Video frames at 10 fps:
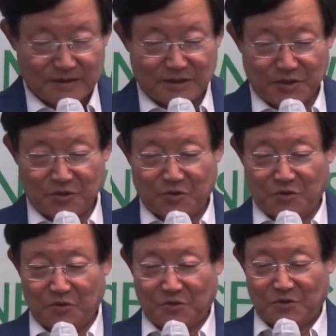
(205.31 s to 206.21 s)

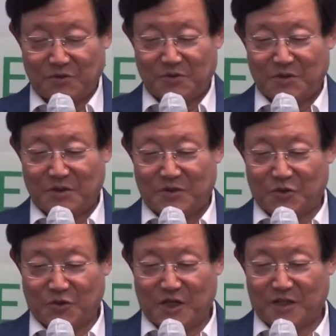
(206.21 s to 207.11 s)
그리고
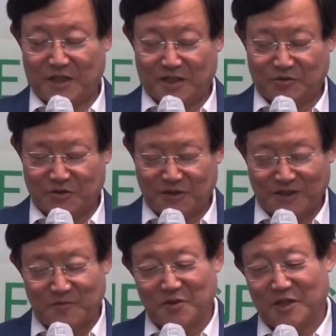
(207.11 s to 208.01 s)
요단강도
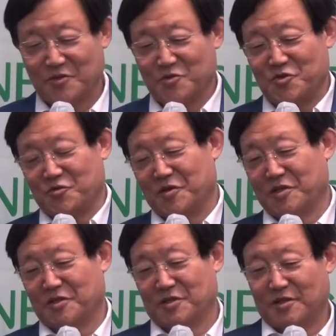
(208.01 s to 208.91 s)
너무나도 쉽게
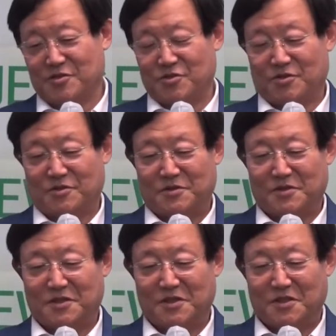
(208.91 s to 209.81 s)
건넜죠.
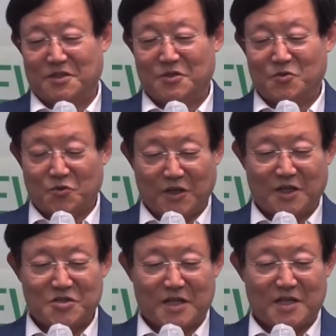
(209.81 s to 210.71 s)
우리가
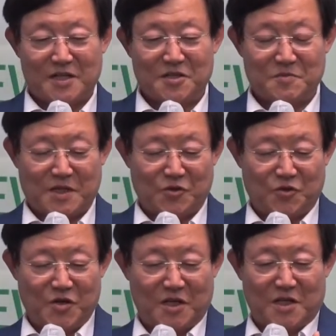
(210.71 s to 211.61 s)
잘 알지만
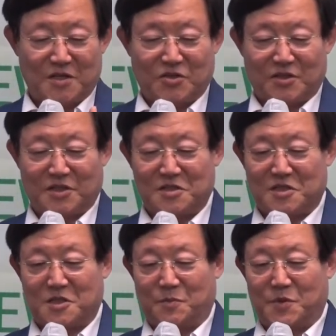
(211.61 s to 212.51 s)
요단강 건너서
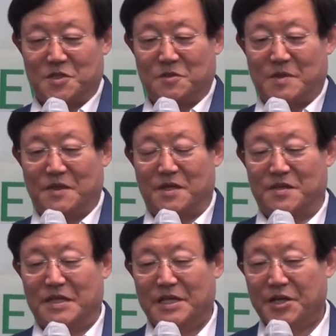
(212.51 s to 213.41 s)
첫 번째
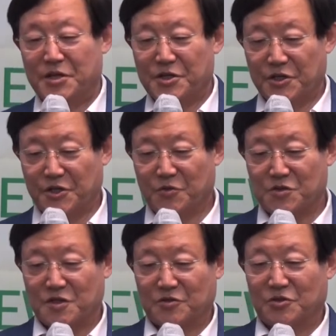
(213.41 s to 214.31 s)
만난
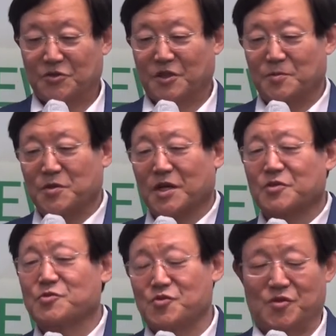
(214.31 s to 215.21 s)
여리고성도
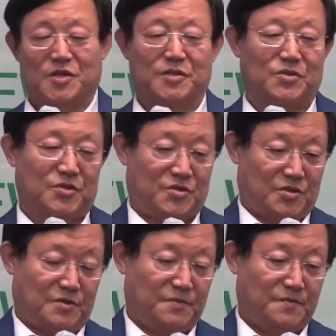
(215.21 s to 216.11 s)
너무나도 쉽게
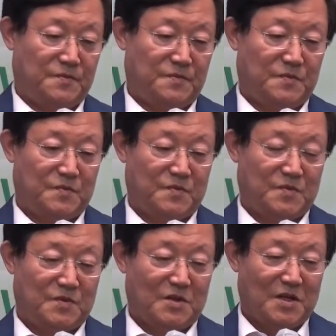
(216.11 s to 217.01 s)
얻었죠.
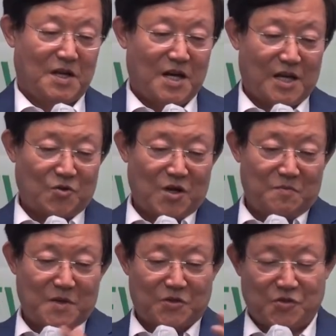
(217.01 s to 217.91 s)
하루 한
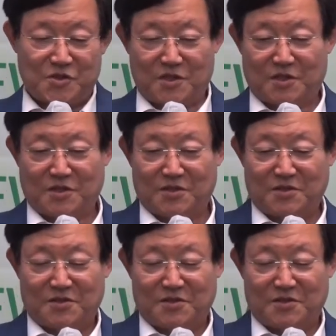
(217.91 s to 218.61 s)
바퀴씩